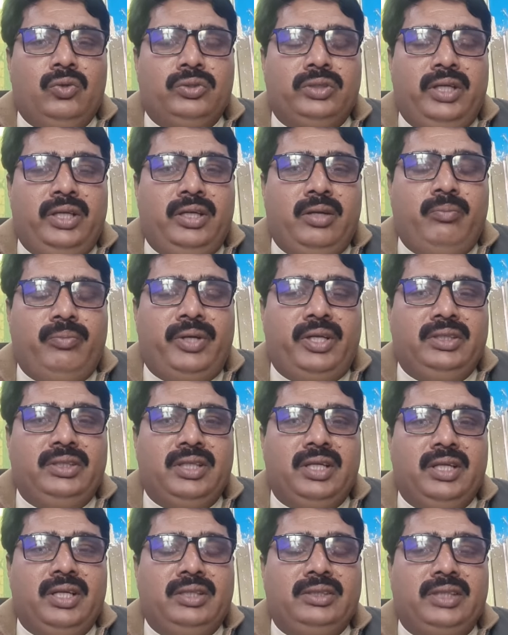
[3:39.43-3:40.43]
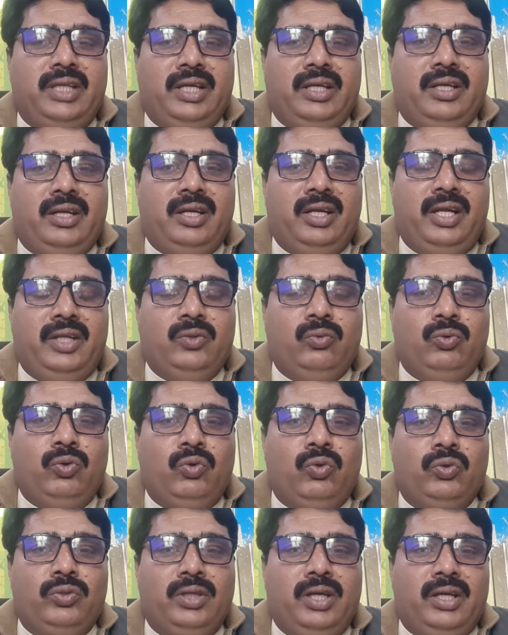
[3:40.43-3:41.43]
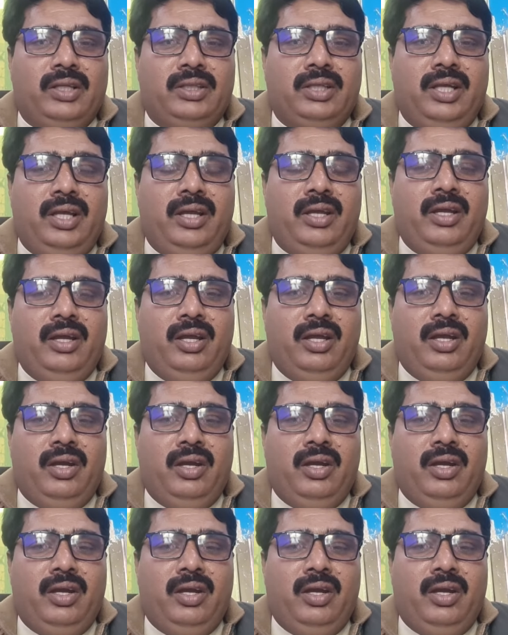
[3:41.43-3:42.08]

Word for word: उसने टेम्परेचर अगर चेक करना है तो वो खुद करते हैं